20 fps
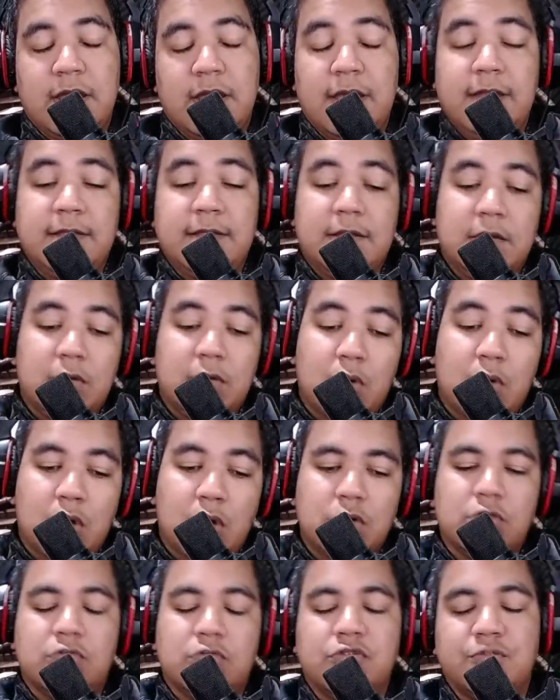Entre
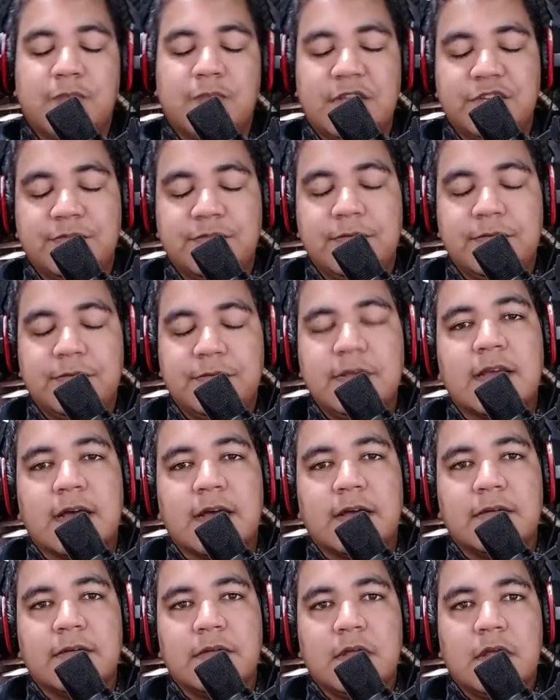códigos, mas
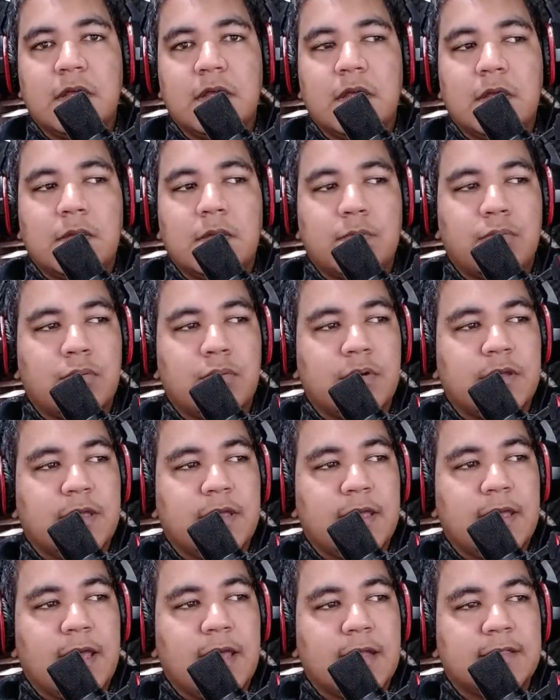fica.
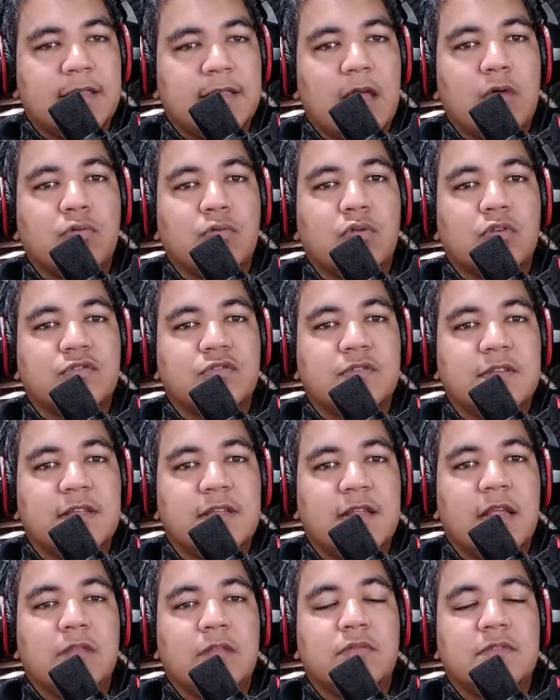Porque até o nosso
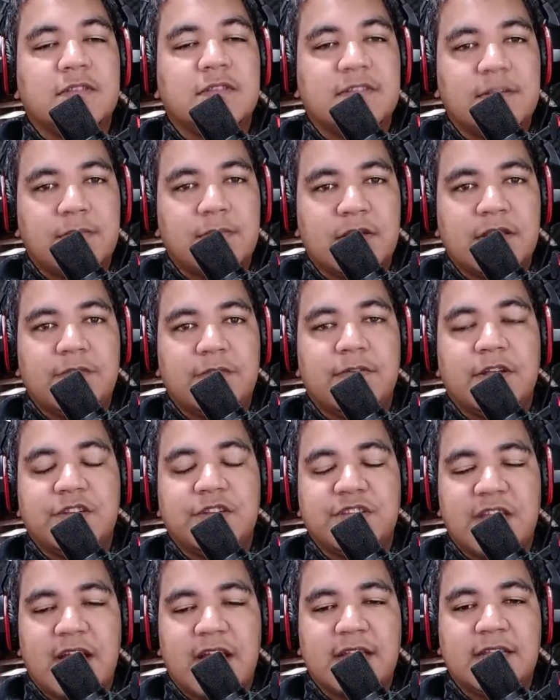direito de se
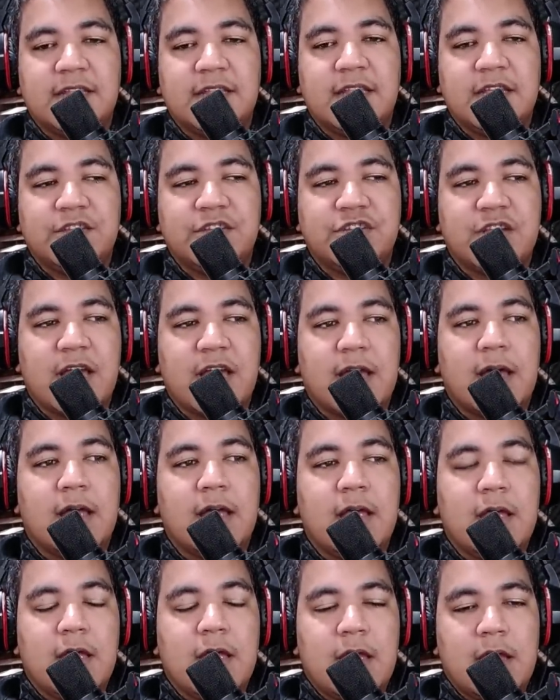manifestar, de deixar
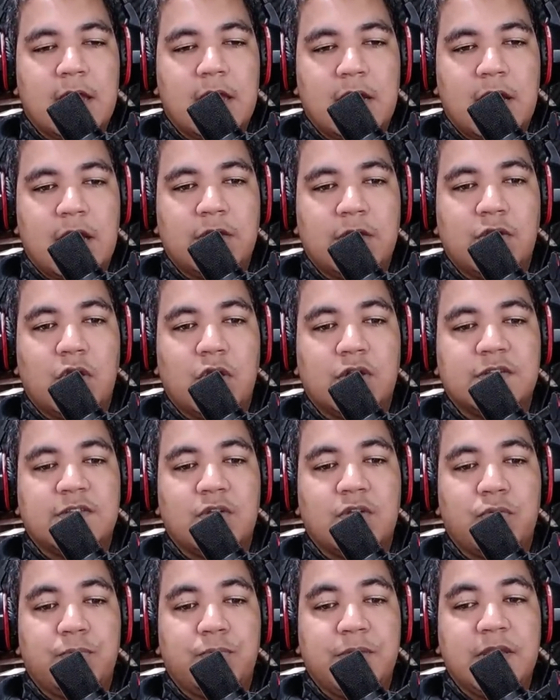a
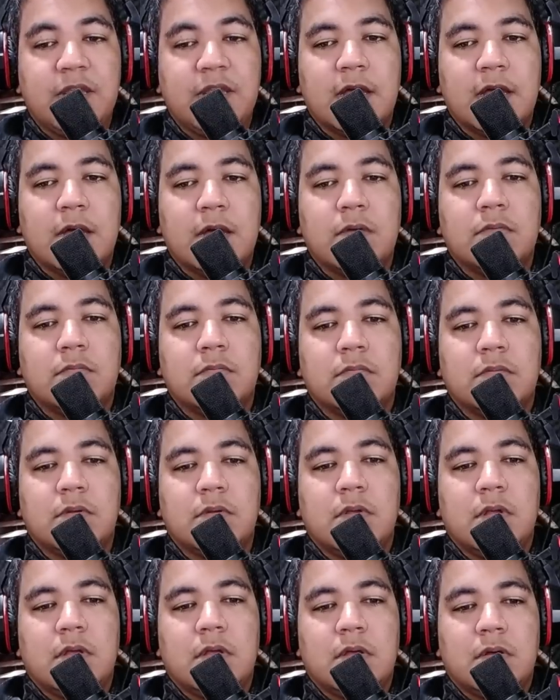nossa opinião,
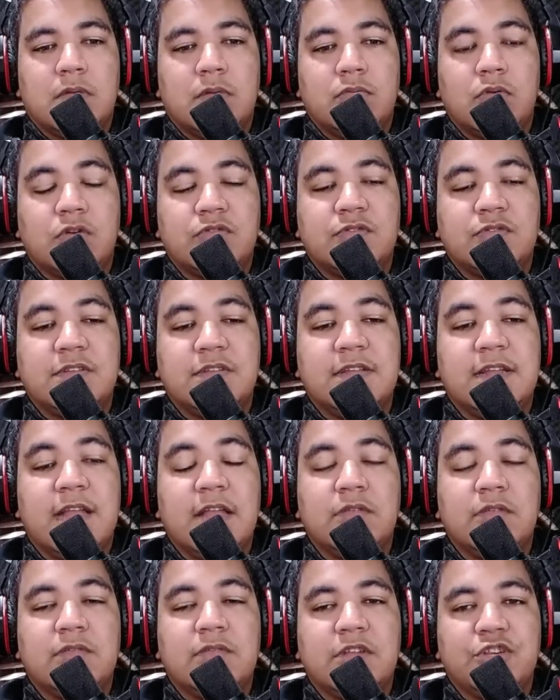o nosso
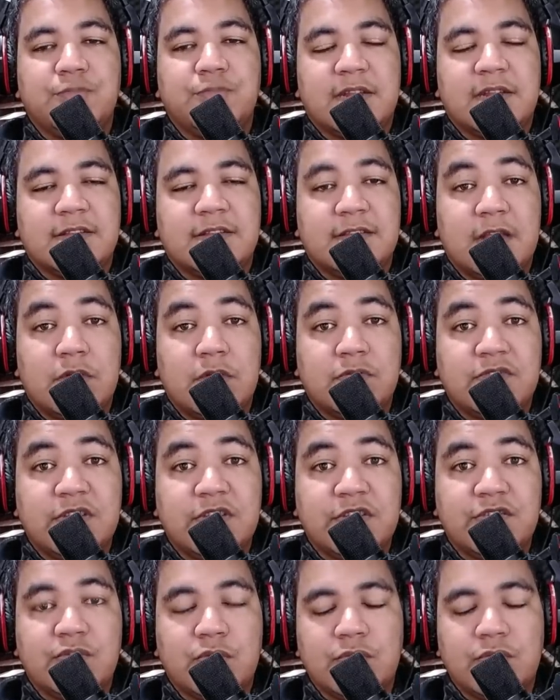direito de expressão
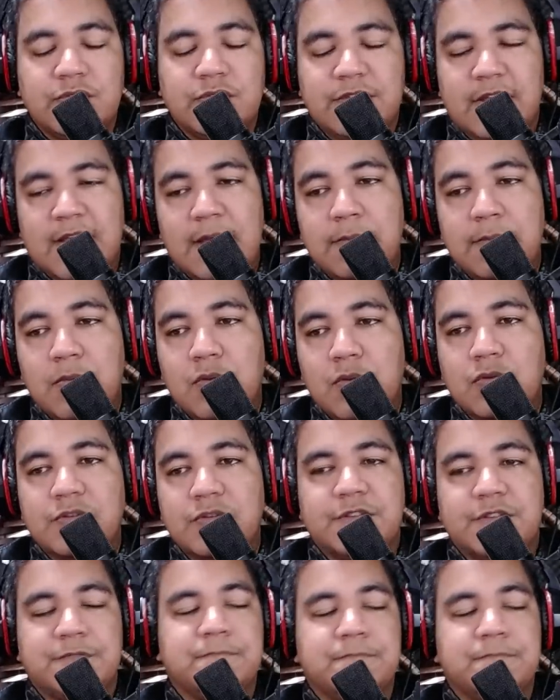cessou-se, acabou-se.